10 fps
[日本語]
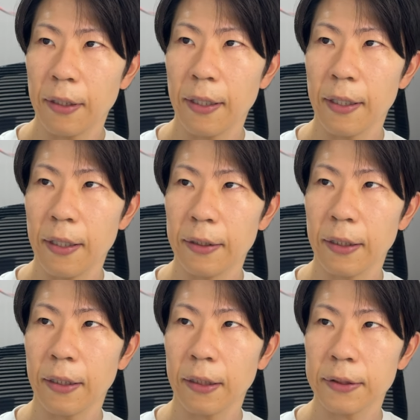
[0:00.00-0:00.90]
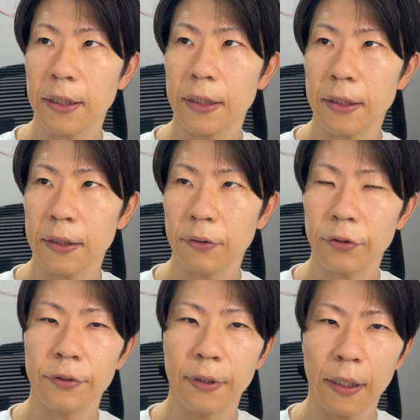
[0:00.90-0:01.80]
えー、電化製品と
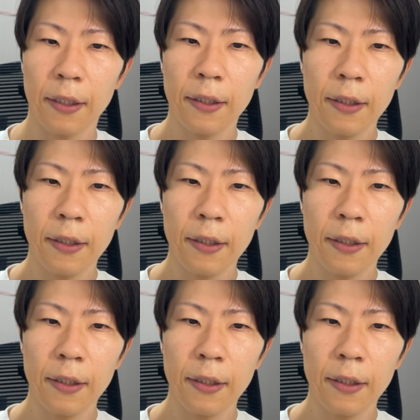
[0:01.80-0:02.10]
いうか、